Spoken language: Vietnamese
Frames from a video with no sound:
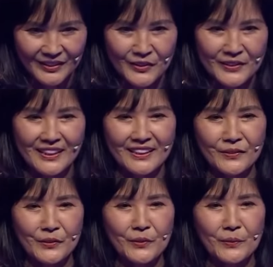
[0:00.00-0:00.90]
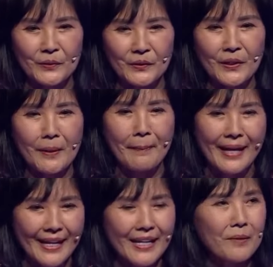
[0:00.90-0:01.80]
Câu trả lời cuối cùng của tôi là B,
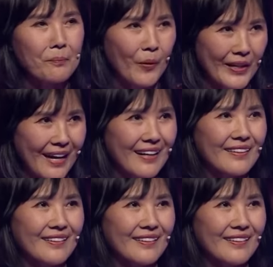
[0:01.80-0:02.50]
muỗi ạ